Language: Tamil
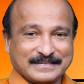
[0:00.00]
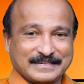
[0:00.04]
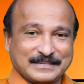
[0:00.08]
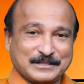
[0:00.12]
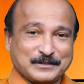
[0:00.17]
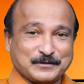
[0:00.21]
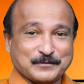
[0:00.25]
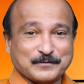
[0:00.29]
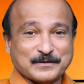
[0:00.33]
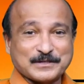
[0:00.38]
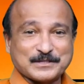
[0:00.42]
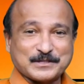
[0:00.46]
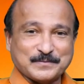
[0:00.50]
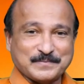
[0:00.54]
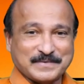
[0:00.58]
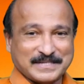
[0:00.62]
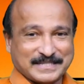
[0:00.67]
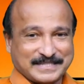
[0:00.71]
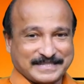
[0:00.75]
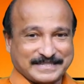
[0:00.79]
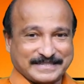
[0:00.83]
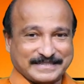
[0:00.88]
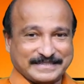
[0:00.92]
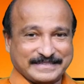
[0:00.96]
எட்டு
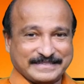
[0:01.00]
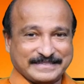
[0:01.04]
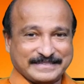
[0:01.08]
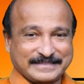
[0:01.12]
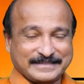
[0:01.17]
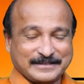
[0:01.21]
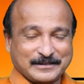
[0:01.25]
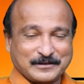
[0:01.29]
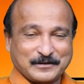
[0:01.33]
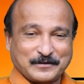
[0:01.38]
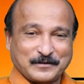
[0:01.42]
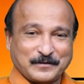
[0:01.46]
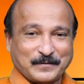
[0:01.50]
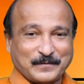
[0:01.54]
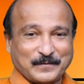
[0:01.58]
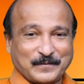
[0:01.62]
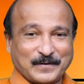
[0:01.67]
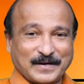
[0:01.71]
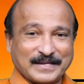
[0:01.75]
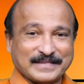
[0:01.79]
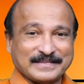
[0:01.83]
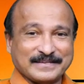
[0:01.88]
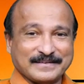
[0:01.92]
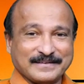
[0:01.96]
வருஷமாச்சு
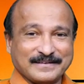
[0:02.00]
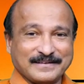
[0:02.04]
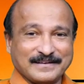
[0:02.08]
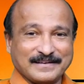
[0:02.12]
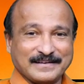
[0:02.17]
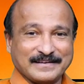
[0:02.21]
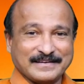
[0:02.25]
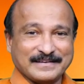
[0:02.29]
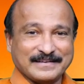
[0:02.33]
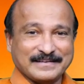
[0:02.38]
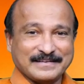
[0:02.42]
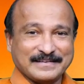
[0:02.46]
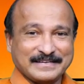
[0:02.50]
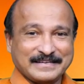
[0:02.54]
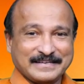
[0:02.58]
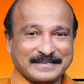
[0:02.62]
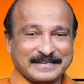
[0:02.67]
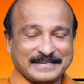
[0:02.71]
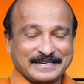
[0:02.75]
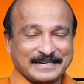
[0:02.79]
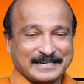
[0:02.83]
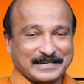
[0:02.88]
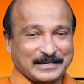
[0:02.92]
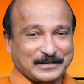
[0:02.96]
குழந்தை இல்லை
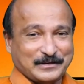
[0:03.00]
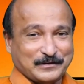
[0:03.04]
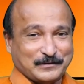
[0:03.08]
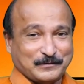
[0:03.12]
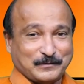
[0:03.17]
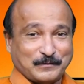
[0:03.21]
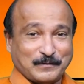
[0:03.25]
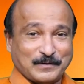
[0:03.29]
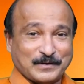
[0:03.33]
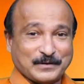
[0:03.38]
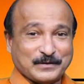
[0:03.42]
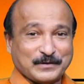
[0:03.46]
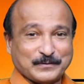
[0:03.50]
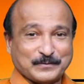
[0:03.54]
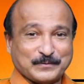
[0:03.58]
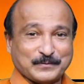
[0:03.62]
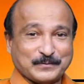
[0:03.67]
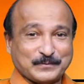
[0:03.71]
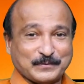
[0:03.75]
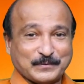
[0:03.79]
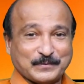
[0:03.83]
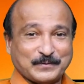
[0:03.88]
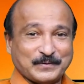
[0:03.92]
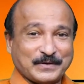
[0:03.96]
நீங்கள் குழந்தைய
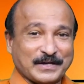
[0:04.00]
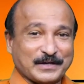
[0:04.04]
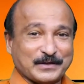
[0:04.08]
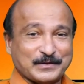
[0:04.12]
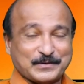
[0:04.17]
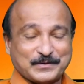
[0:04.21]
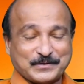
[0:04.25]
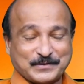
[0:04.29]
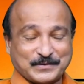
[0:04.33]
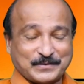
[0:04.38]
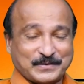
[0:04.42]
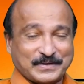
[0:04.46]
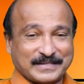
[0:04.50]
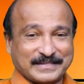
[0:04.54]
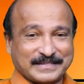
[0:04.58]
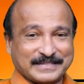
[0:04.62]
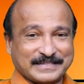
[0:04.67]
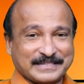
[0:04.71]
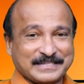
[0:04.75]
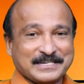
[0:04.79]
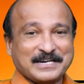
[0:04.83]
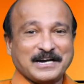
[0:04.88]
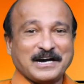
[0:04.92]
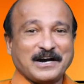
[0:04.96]
தூக்கக்கூடாதுன்னு சொன்னது
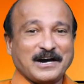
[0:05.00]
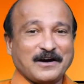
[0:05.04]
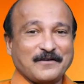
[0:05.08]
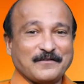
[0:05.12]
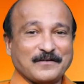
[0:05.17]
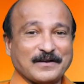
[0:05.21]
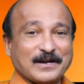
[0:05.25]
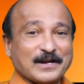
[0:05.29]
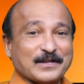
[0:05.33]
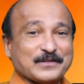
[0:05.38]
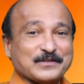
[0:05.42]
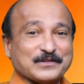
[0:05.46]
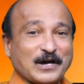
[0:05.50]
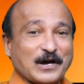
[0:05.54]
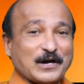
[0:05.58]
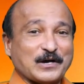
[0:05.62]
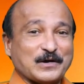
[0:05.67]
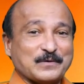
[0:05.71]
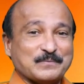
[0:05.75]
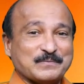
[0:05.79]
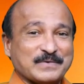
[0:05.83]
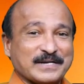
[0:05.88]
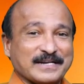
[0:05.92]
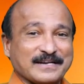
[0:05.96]
அவளால்
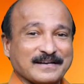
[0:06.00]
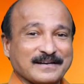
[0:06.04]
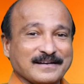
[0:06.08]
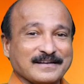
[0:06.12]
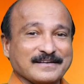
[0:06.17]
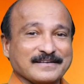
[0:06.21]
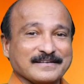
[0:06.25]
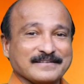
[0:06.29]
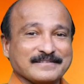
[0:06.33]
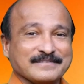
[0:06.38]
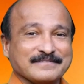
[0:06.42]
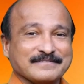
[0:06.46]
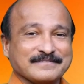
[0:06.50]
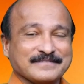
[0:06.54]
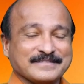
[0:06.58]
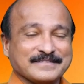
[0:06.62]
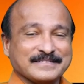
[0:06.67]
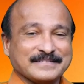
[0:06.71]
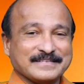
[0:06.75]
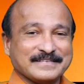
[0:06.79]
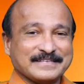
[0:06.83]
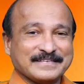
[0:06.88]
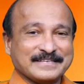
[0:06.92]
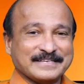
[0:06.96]
தாங்க முடியலை
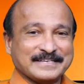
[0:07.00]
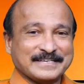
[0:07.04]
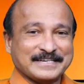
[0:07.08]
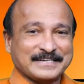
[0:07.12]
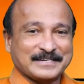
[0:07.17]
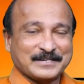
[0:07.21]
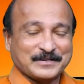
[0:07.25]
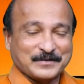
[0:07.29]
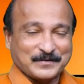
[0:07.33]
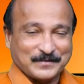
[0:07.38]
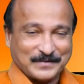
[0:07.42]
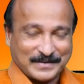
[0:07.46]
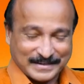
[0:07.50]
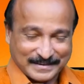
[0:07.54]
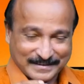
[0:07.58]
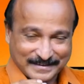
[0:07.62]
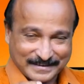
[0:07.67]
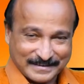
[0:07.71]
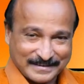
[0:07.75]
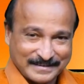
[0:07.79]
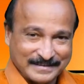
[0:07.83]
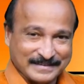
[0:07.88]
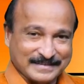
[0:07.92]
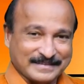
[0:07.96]

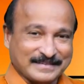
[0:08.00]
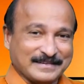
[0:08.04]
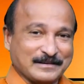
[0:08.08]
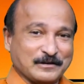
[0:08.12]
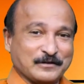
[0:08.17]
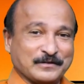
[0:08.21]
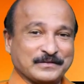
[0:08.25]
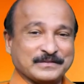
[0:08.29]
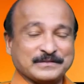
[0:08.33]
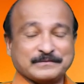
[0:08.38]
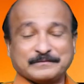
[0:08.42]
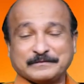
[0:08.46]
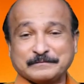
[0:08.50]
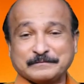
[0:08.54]
உடனே நான்